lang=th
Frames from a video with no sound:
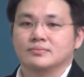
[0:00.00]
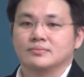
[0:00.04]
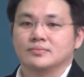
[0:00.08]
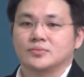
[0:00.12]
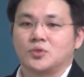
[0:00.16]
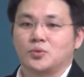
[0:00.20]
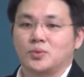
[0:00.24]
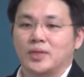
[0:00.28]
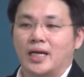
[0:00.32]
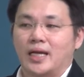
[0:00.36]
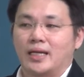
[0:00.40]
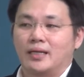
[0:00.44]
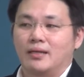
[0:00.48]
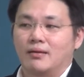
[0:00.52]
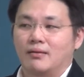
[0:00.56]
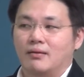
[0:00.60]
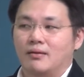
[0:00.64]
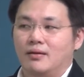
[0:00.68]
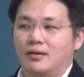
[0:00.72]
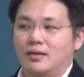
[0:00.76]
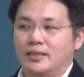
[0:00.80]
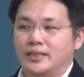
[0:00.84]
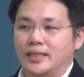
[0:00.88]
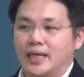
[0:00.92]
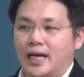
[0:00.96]
ตรงนั้นแล้ว
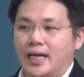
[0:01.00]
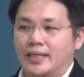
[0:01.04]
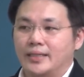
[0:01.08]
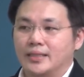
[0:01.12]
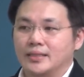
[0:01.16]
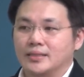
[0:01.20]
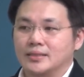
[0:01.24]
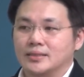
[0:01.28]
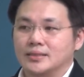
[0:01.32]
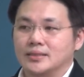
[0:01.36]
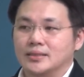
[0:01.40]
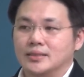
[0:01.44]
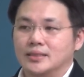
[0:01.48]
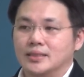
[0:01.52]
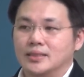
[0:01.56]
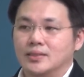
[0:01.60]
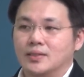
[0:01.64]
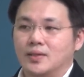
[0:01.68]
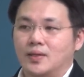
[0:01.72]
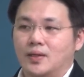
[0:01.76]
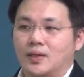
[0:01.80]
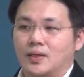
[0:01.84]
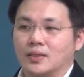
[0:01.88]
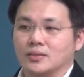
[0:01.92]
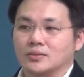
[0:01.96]
ก็อีกอันหนึ่งคือเรื่อง
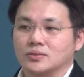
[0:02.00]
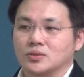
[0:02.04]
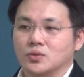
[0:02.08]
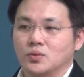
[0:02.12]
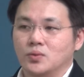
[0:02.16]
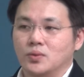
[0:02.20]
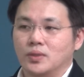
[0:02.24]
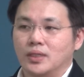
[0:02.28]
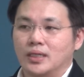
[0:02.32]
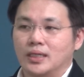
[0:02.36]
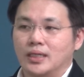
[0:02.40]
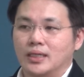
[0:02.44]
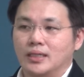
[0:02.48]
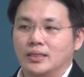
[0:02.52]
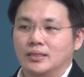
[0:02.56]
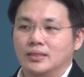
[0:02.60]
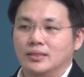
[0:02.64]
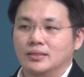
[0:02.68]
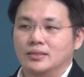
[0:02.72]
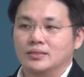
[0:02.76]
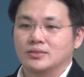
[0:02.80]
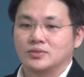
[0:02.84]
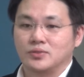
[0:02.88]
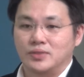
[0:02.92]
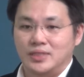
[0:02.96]
ของตัว
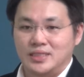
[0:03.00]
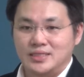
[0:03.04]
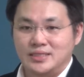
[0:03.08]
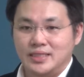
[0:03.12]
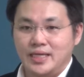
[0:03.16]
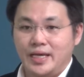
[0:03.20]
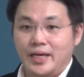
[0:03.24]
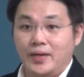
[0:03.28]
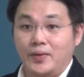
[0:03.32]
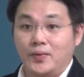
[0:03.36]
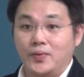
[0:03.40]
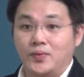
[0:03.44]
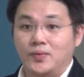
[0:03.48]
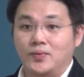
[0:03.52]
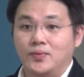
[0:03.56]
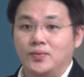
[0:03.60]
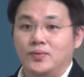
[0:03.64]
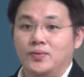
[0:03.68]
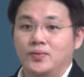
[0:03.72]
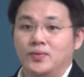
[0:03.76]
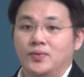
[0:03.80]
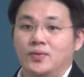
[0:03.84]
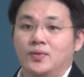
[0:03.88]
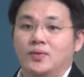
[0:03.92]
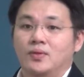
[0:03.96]
โซลาร์เซลล์
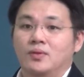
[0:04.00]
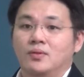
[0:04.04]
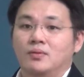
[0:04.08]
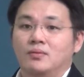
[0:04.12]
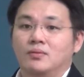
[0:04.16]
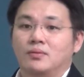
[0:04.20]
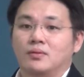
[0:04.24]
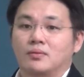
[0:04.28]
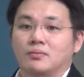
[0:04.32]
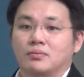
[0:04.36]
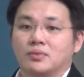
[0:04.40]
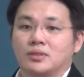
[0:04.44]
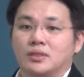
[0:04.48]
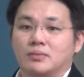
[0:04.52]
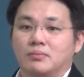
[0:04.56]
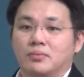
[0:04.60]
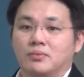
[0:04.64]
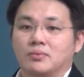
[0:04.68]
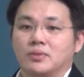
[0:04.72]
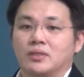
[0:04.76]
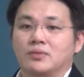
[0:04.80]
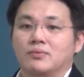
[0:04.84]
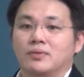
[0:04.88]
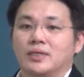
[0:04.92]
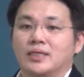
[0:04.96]
ผ
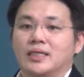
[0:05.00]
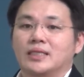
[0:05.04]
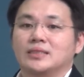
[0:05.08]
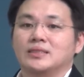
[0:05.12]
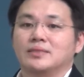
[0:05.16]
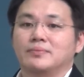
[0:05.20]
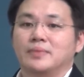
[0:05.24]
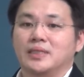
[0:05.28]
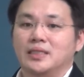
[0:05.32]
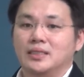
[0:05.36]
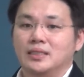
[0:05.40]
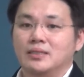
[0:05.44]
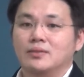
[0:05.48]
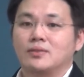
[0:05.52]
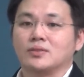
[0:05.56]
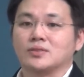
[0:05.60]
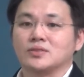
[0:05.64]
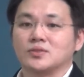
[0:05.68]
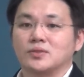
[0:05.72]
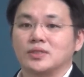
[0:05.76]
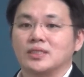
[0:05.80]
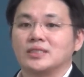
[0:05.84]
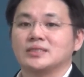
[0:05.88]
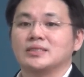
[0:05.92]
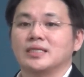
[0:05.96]
มคิดว่าน่าจะเป็นเรื่องของ
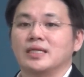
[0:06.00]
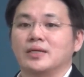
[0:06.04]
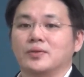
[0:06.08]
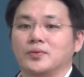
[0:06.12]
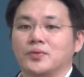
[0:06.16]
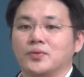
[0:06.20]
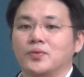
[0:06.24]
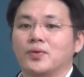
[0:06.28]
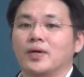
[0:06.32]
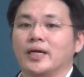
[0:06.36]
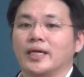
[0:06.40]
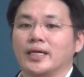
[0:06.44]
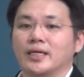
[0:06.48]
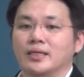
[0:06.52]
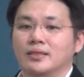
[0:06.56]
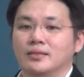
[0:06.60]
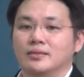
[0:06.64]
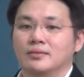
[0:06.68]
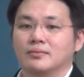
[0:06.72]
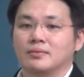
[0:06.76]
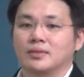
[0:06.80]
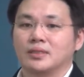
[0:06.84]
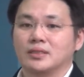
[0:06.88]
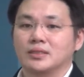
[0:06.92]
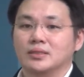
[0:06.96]
โซลาร์เซลล์ด้วย
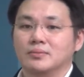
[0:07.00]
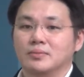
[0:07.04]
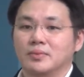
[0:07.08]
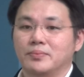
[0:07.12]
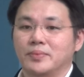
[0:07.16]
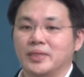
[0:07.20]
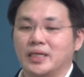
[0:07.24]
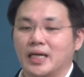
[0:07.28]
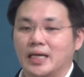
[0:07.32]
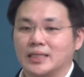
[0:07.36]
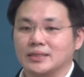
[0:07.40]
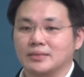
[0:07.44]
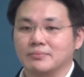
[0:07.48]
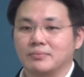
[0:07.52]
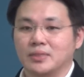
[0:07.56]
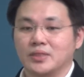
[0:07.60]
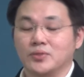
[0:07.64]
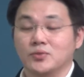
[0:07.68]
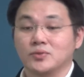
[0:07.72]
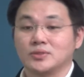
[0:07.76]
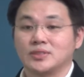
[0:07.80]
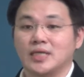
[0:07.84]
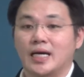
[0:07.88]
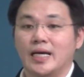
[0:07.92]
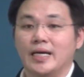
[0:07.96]
ก็คือมันมีการประ
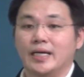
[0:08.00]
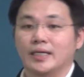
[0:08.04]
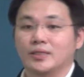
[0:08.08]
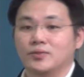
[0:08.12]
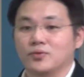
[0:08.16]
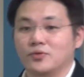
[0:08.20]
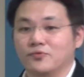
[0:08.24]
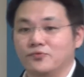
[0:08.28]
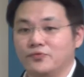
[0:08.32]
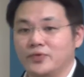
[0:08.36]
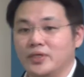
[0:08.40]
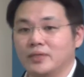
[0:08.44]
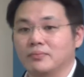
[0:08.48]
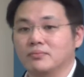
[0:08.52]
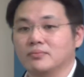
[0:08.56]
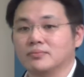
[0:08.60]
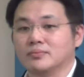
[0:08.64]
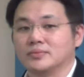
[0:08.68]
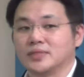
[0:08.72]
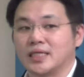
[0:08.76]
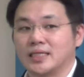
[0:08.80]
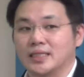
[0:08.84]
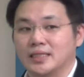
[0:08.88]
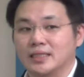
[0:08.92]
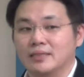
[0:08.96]
ยุกต์ใช้ไอตัวฟิล์ม
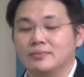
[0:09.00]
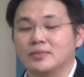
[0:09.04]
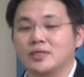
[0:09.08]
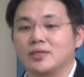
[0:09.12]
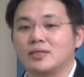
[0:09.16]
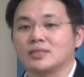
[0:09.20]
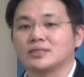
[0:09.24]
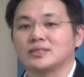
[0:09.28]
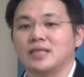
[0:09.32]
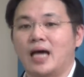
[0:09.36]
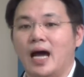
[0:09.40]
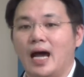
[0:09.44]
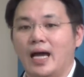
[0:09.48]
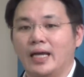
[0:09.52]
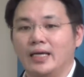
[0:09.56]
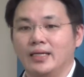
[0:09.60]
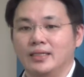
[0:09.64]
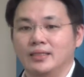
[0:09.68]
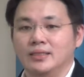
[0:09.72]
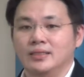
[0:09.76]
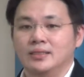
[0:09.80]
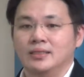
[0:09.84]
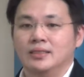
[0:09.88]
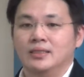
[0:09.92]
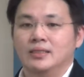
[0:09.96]
ไทเทเนียมไดออกไซด์
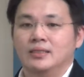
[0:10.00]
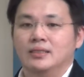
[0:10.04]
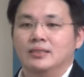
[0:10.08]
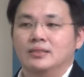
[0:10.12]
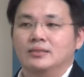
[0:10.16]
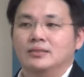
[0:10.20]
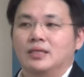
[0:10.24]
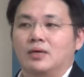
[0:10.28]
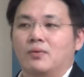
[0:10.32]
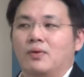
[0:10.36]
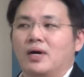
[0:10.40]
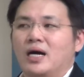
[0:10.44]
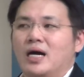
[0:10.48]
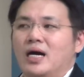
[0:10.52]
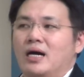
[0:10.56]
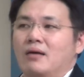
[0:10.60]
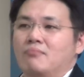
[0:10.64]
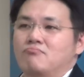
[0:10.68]
แต่ว่า